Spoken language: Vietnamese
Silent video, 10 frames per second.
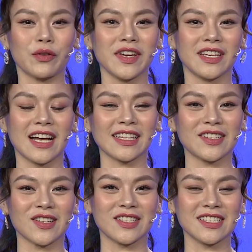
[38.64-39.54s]
quý vị đang
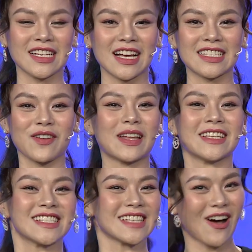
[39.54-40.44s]
theo dõi chương trình à, Gia
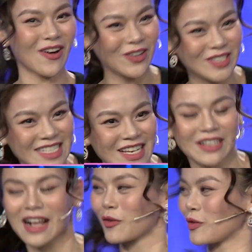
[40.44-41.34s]
quan thứ 6 Xin
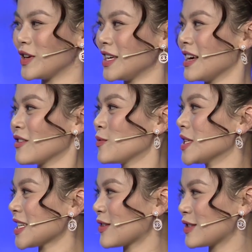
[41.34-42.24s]
chào tất cả quý vị à,
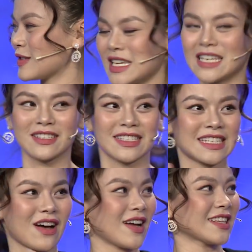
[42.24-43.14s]
cũng như Giàu Triệu Nhi
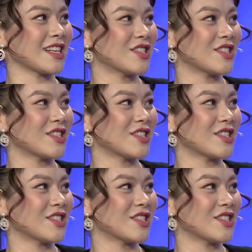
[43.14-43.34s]
Chào anh